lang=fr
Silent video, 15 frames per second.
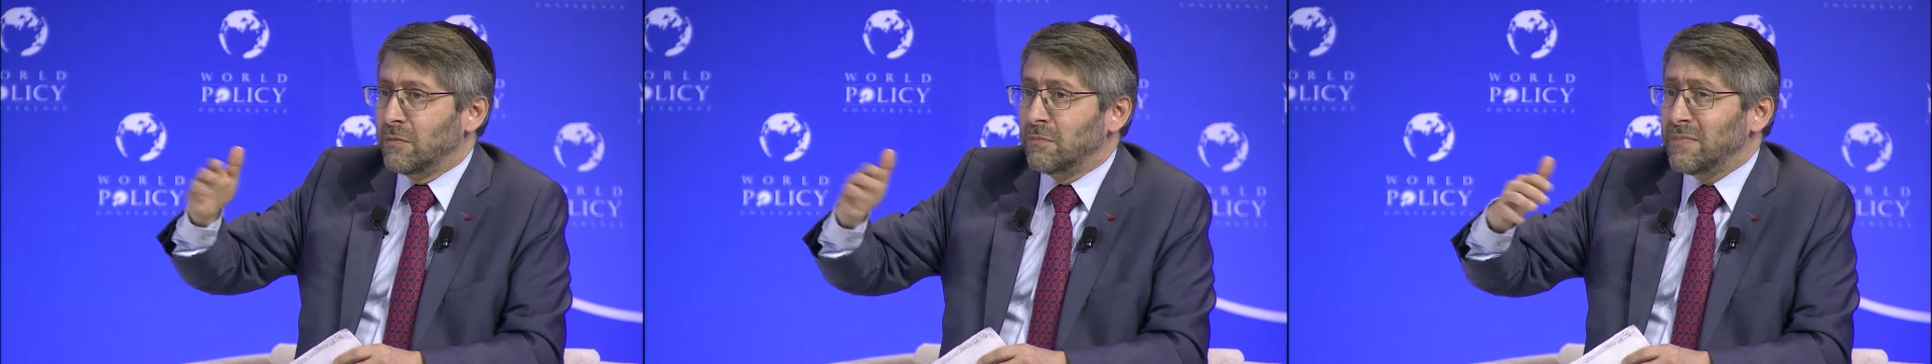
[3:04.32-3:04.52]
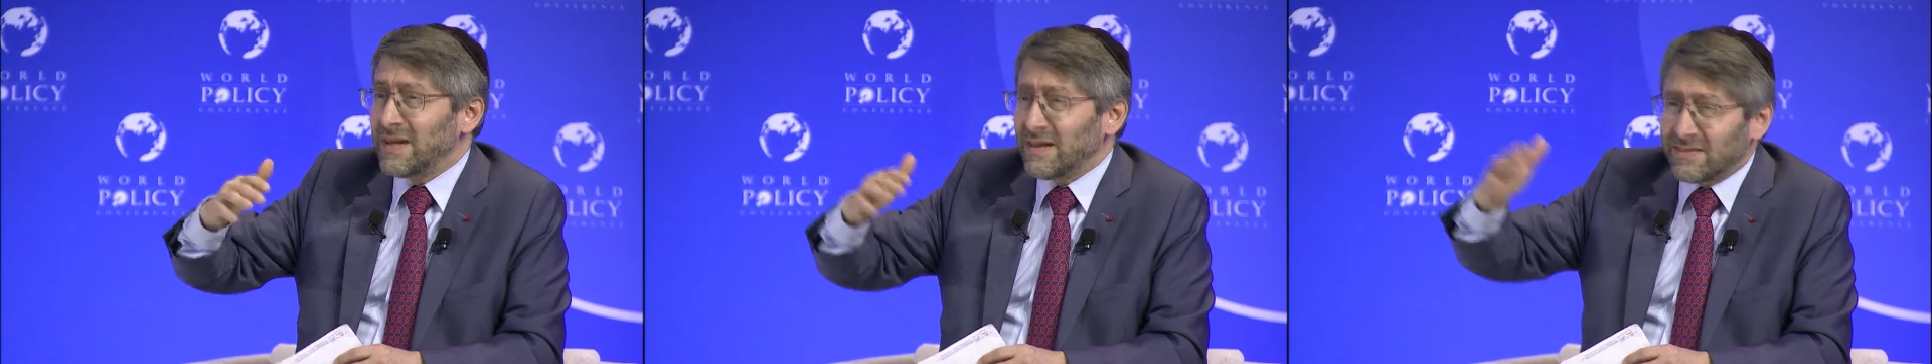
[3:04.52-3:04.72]

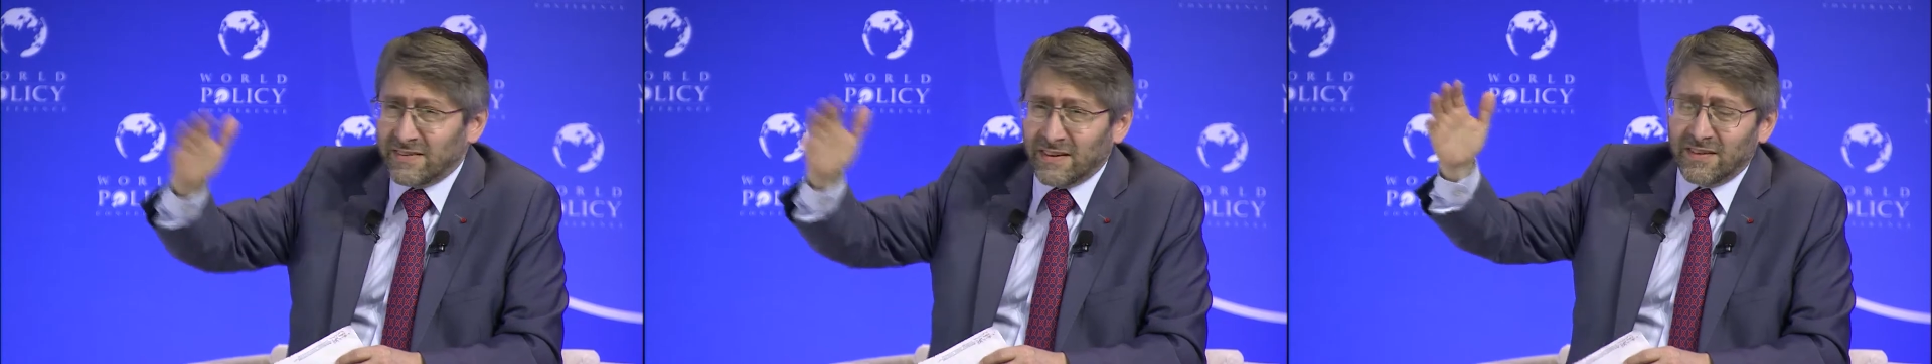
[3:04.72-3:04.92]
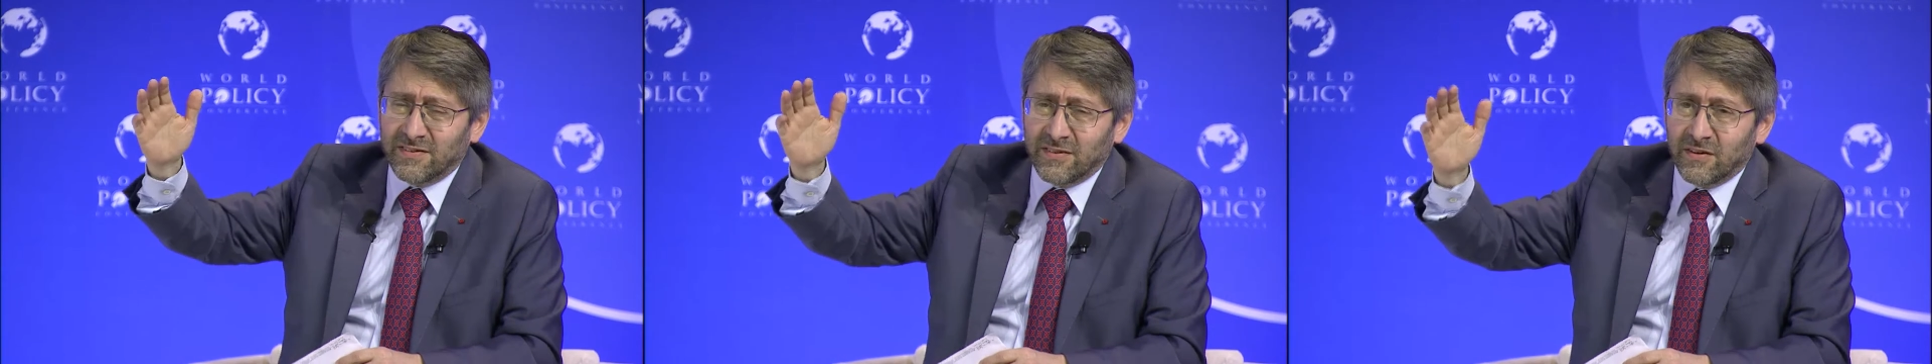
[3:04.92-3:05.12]

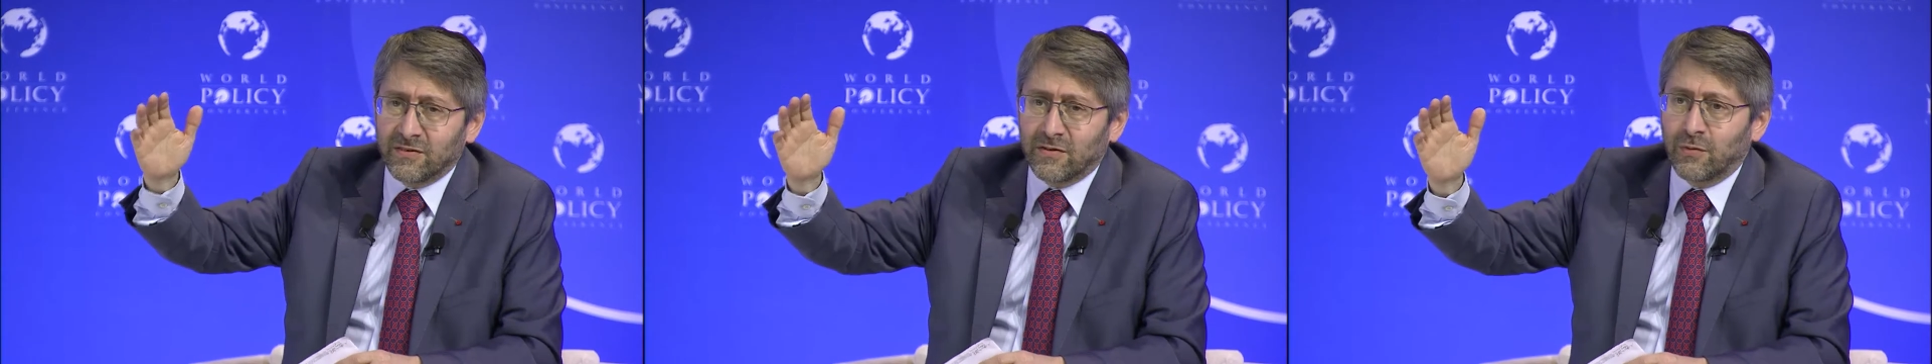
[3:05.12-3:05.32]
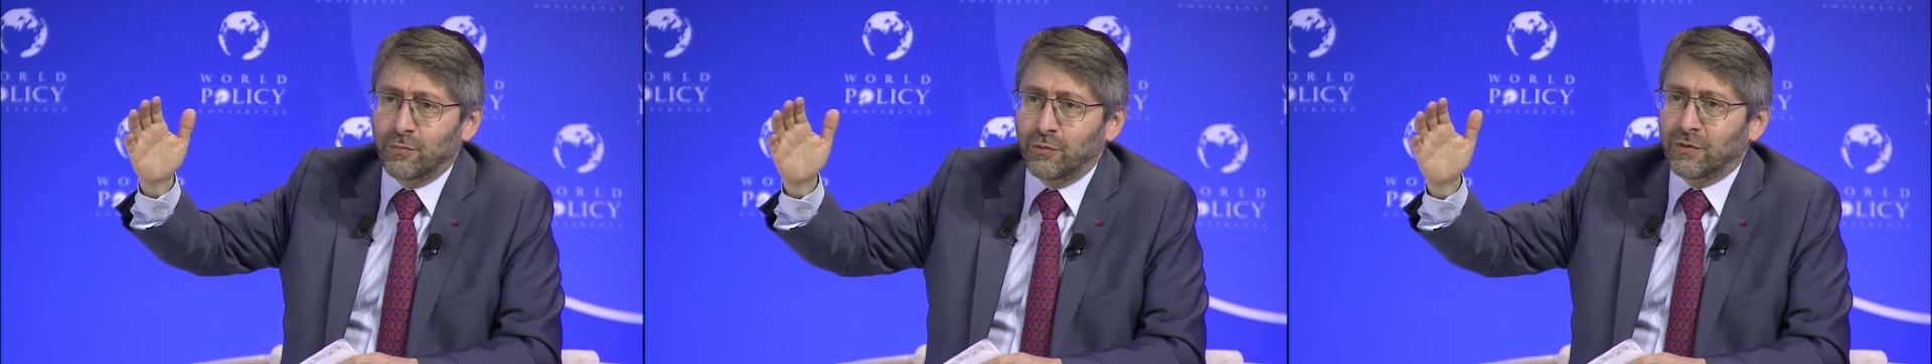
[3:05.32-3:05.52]
1500
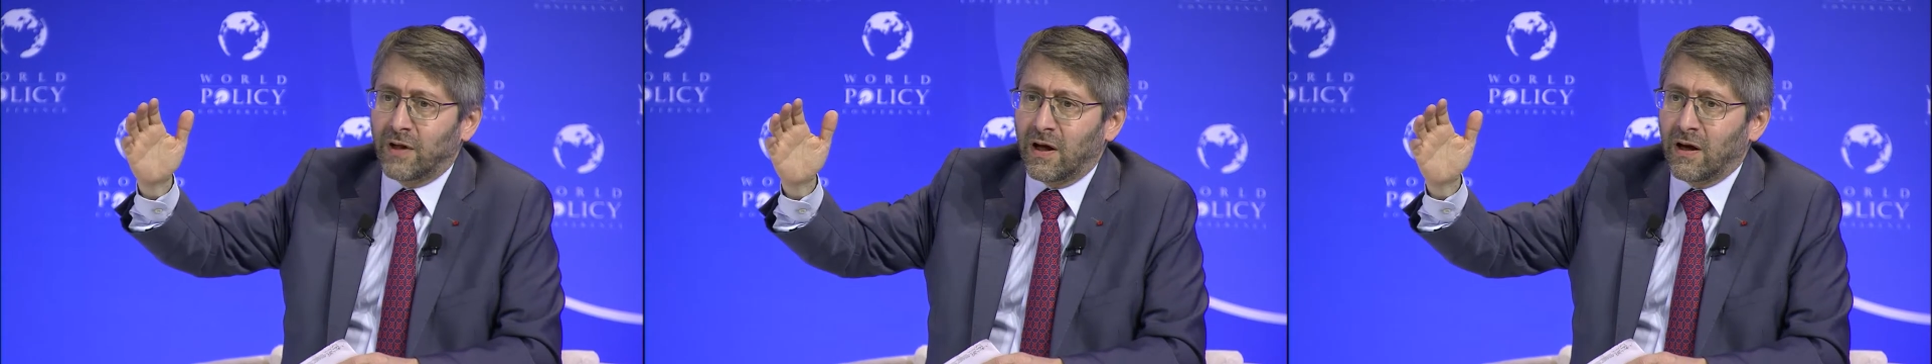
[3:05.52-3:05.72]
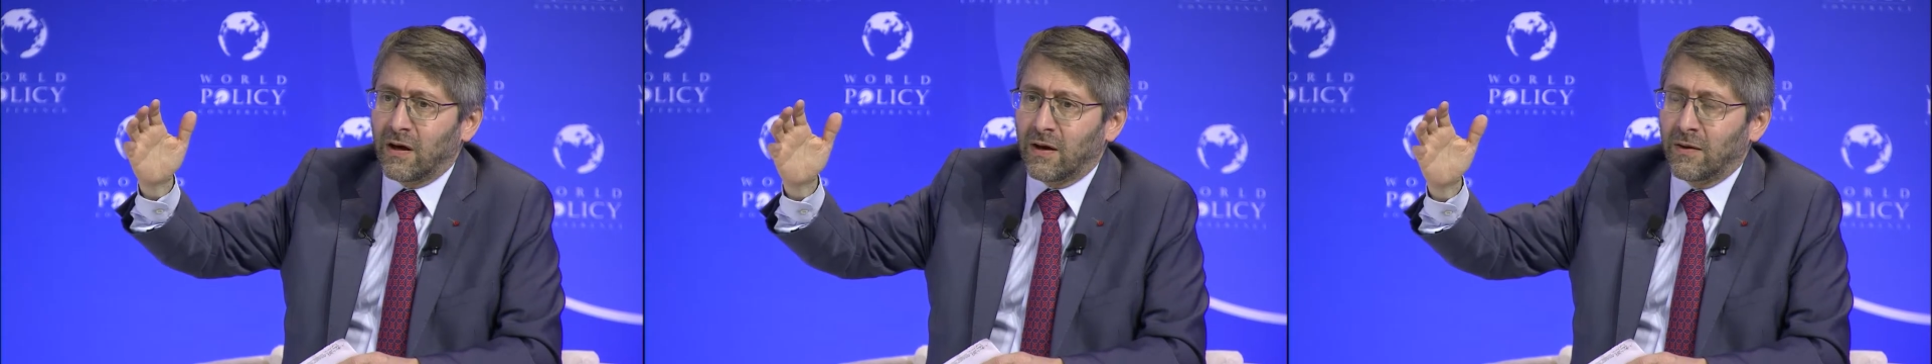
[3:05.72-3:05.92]
ans plus
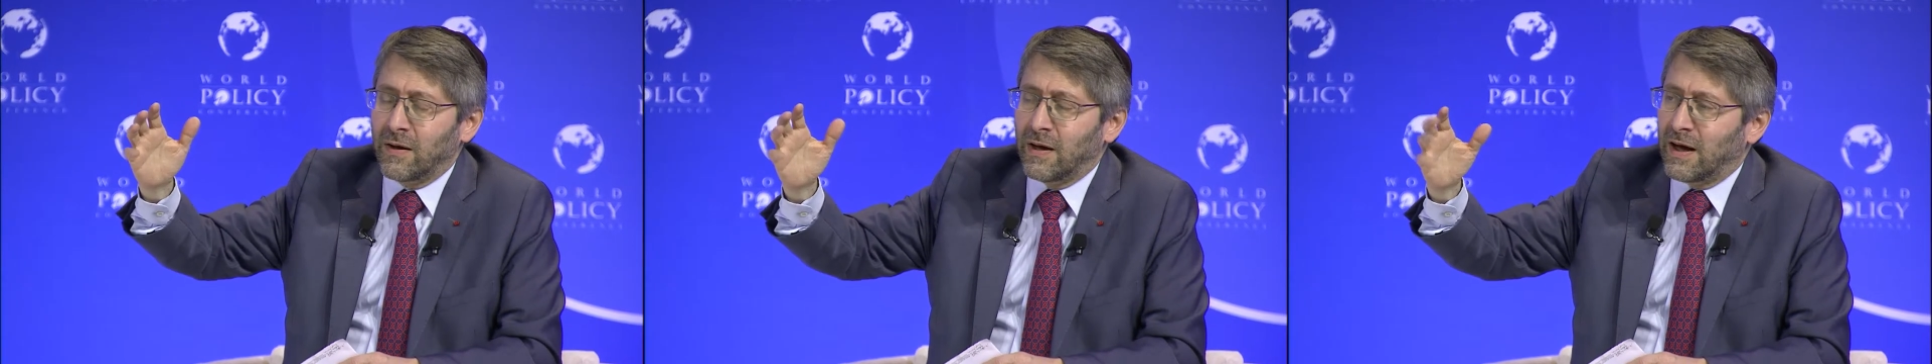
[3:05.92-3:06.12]
tard